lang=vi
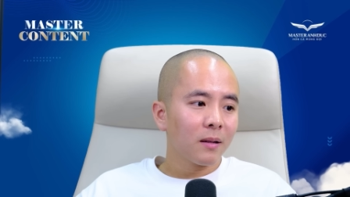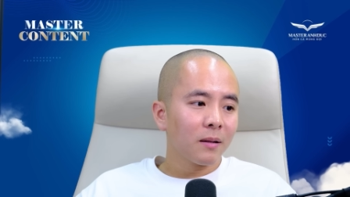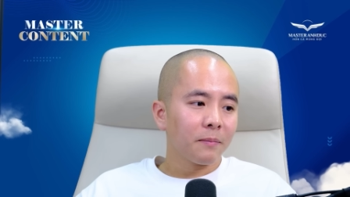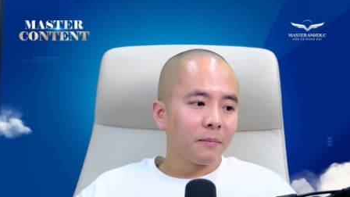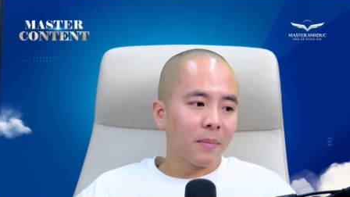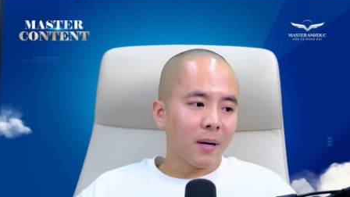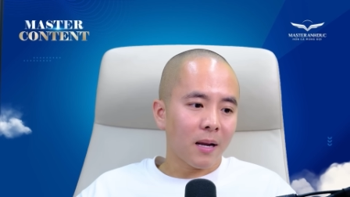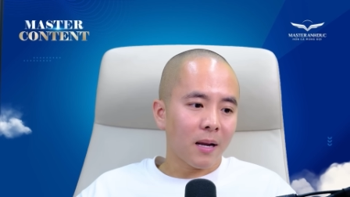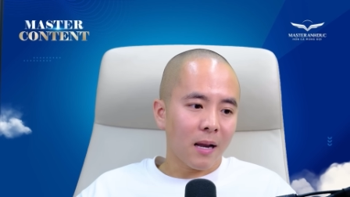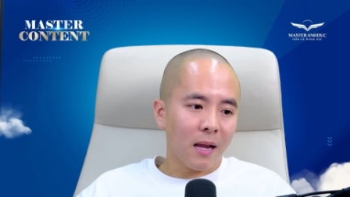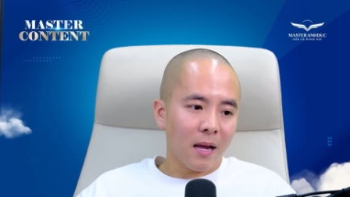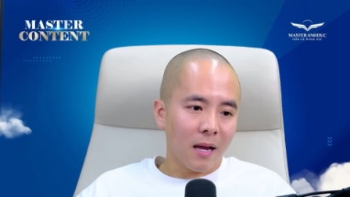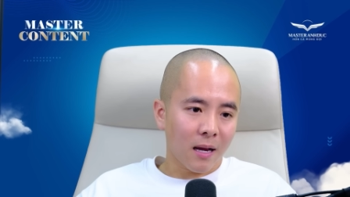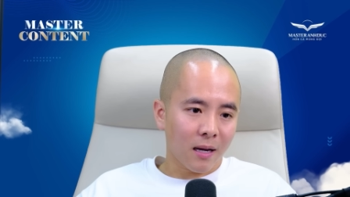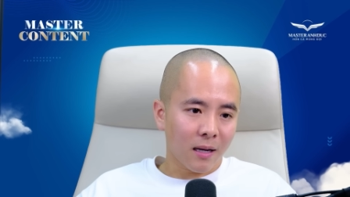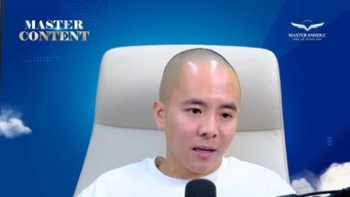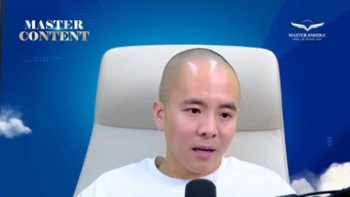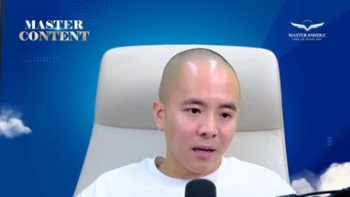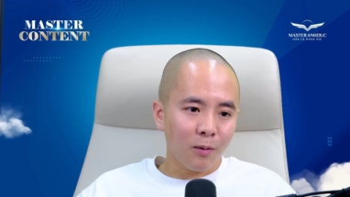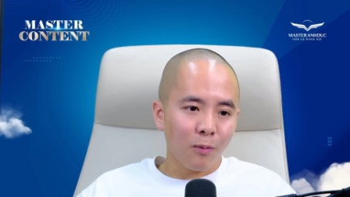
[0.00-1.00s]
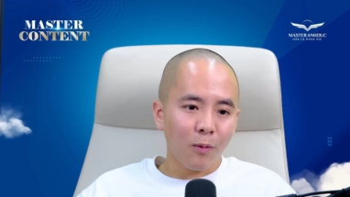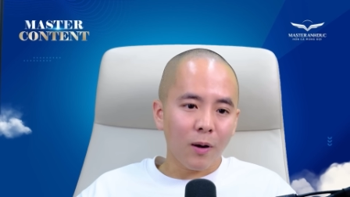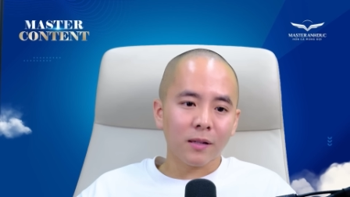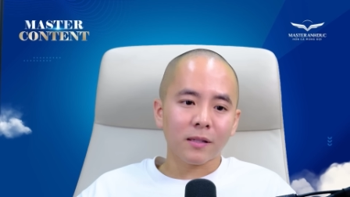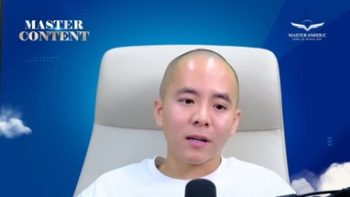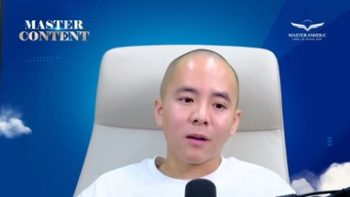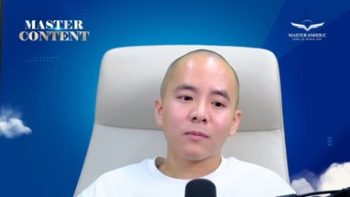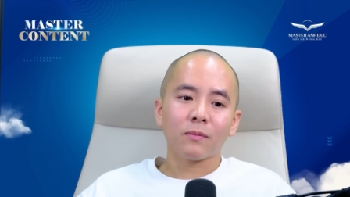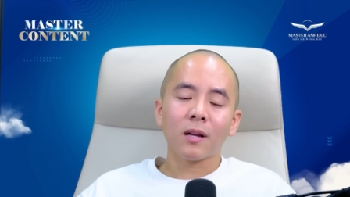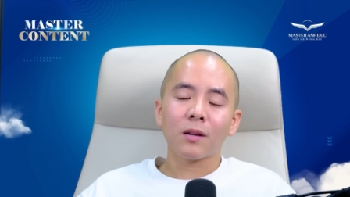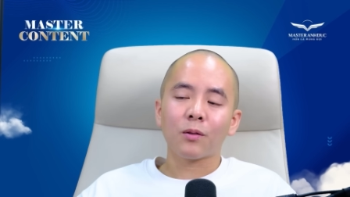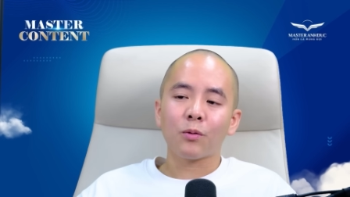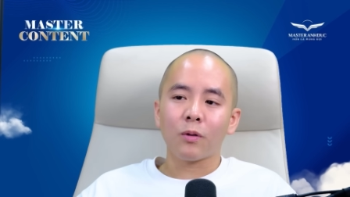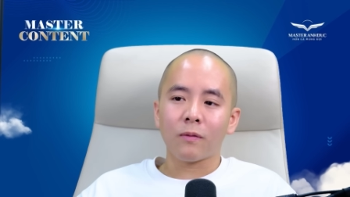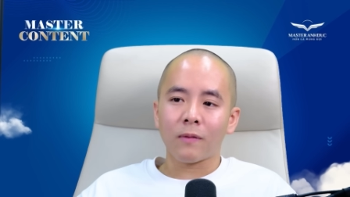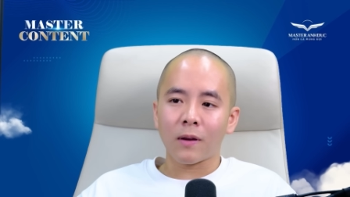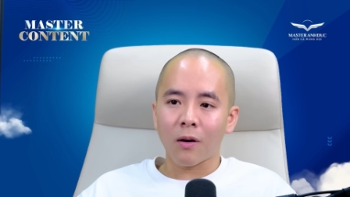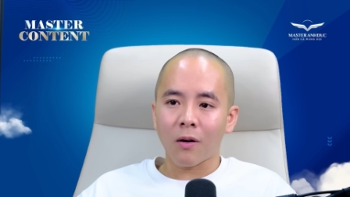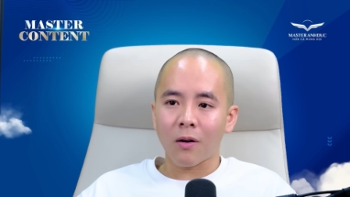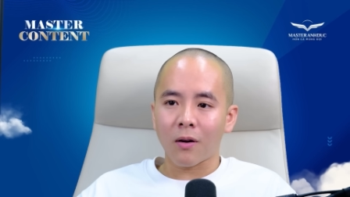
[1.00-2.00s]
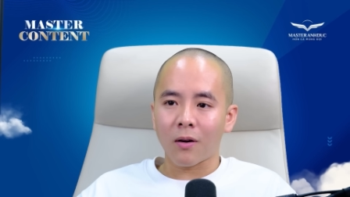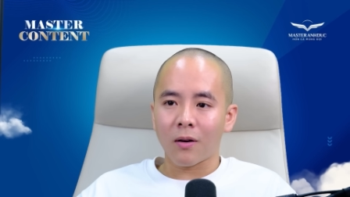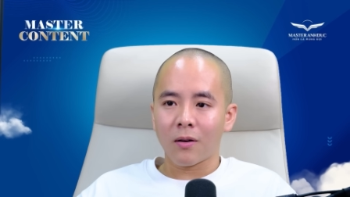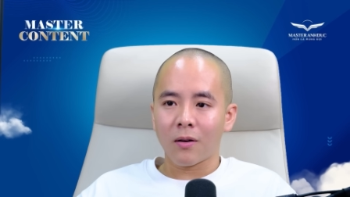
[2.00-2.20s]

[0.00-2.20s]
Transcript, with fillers: mà là cái quan trọng nhất đối với họ